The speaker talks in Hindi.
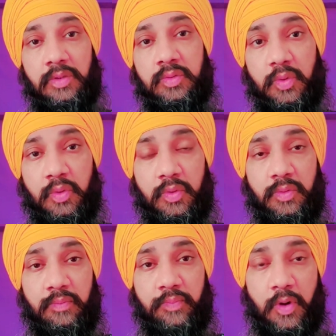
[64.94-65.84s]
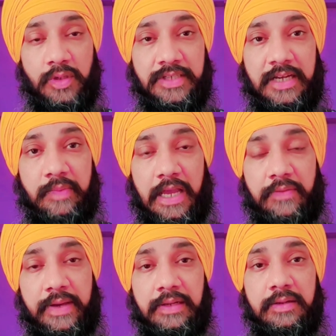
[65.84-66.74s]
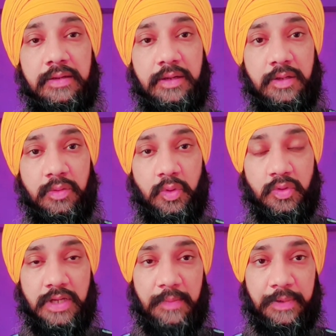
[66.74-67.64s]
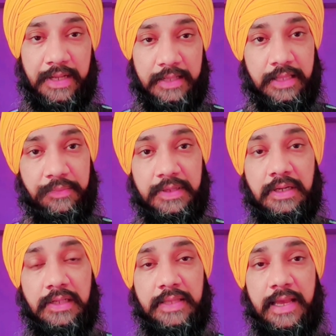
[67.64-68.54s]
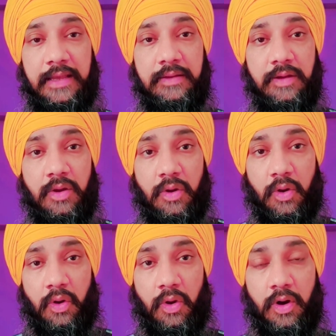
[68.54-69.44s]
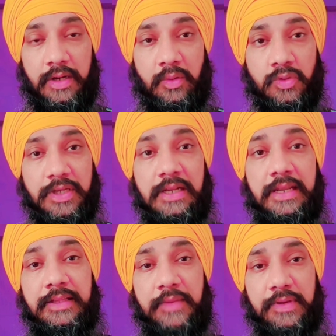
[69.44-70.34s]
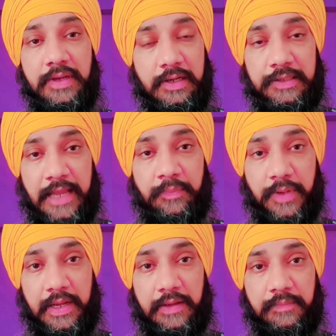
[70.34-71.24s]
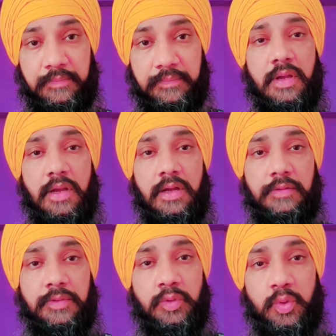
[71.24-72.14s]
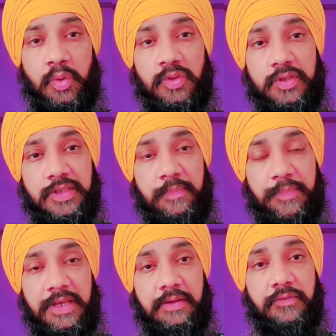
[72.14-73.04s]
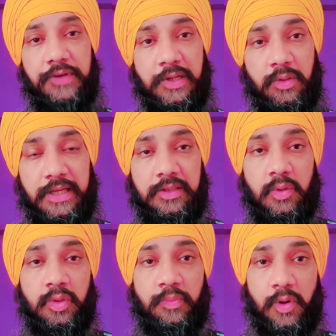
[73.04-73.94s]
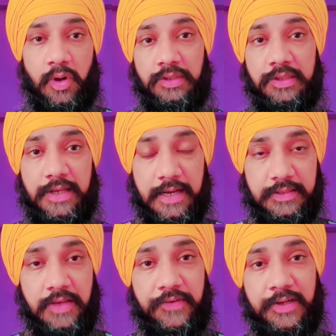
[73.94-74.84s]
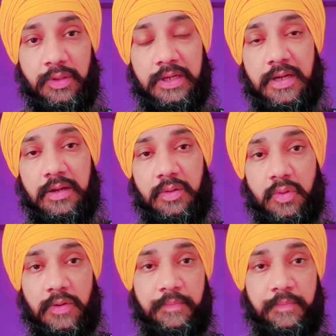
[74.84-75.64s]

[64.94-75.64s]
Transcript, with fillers: तो बहुत सारे भाई बहन नुस्खा बनाते भी गलत हैं और उसे लेते भी गलत टाइम पर हैं तो दोस्तों जब भी वीडियो देखते हो तो बहुत ही ध्यान से वीडियो देखा करो